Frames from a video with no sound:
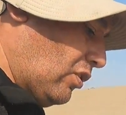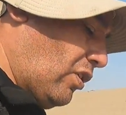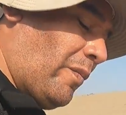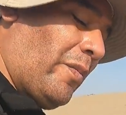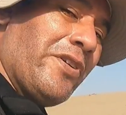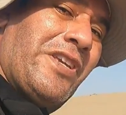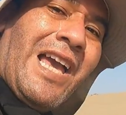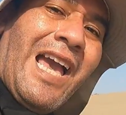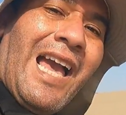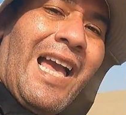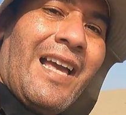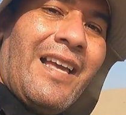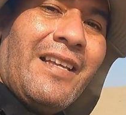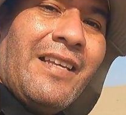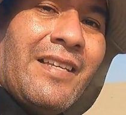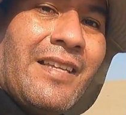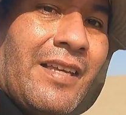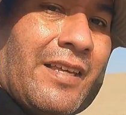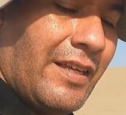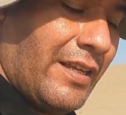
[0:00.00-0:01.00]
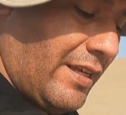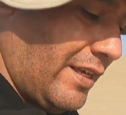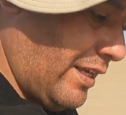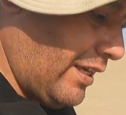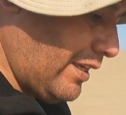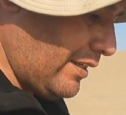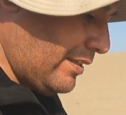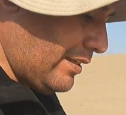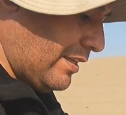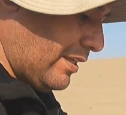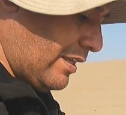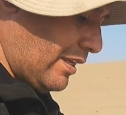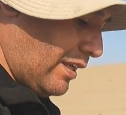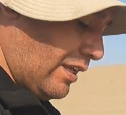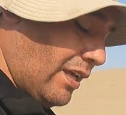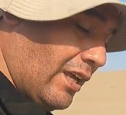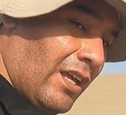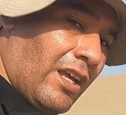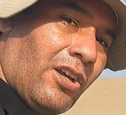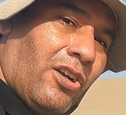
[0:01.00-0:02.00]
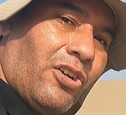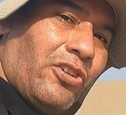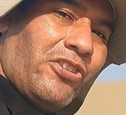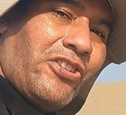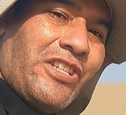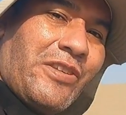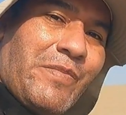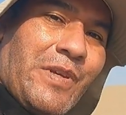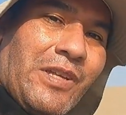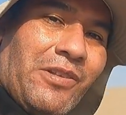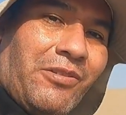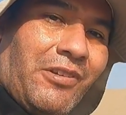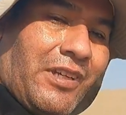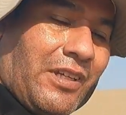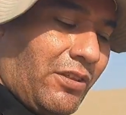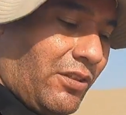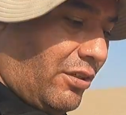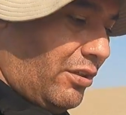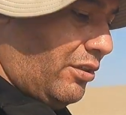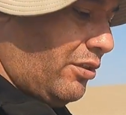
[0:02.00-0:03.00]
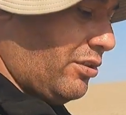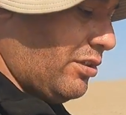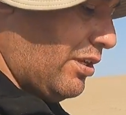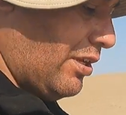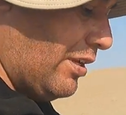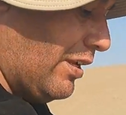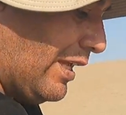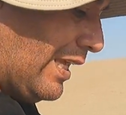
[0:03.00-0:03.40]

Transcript: como ya es conocimiento de todos,